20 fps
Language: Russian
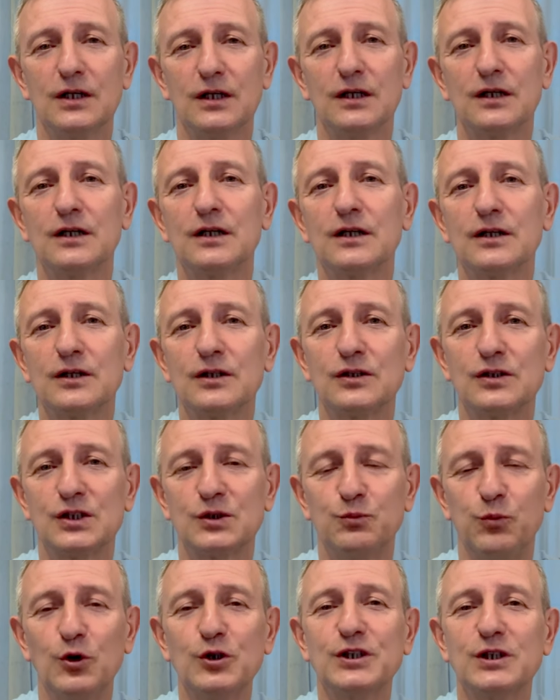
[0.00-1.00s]
э,
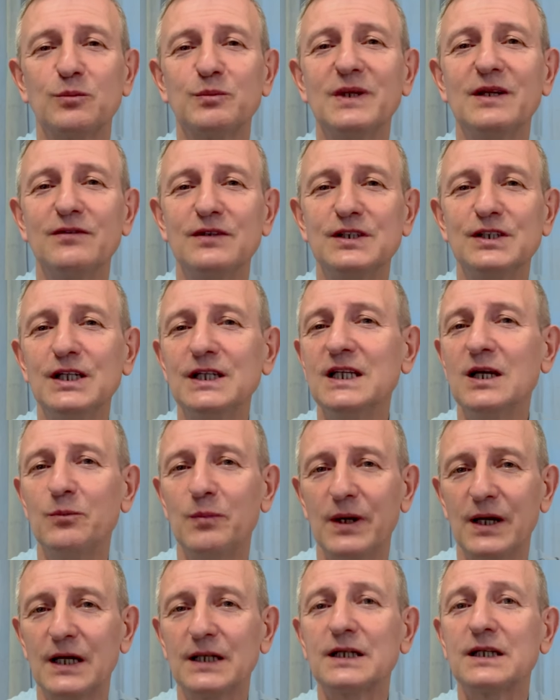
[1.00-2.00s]
способ наведения
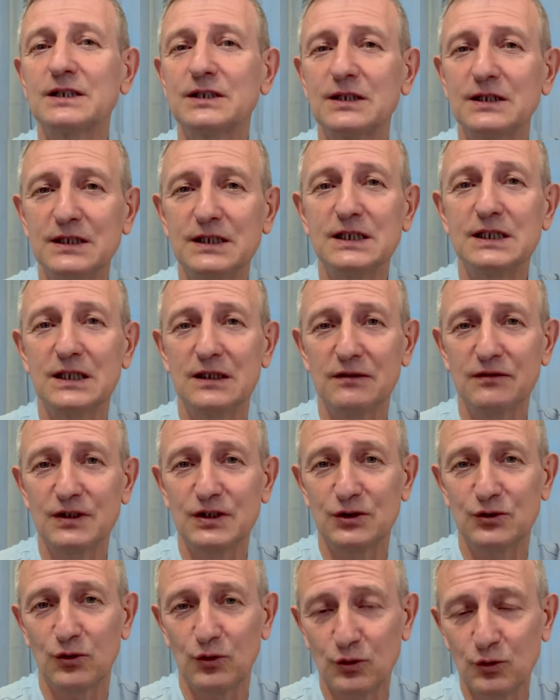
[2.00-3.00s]
порядка среди силовых
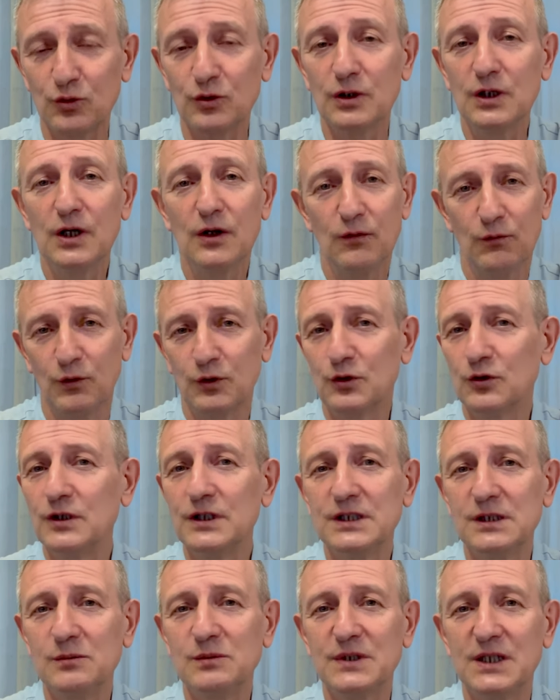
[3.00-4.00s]
структур, вот он
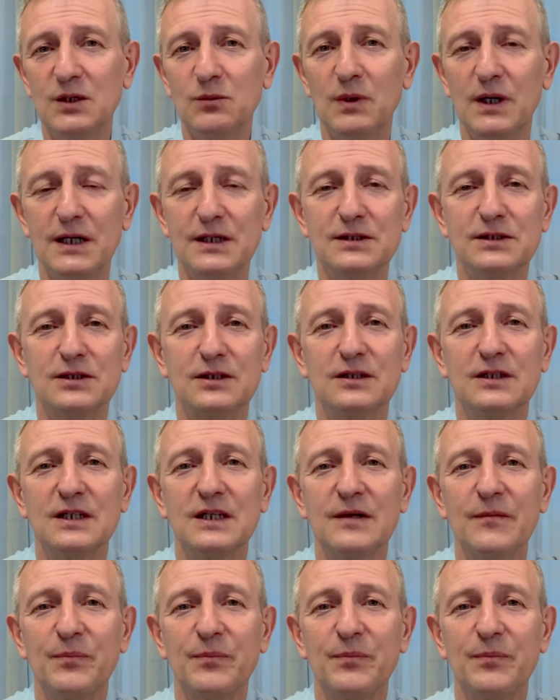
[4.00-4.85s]
этим занимается.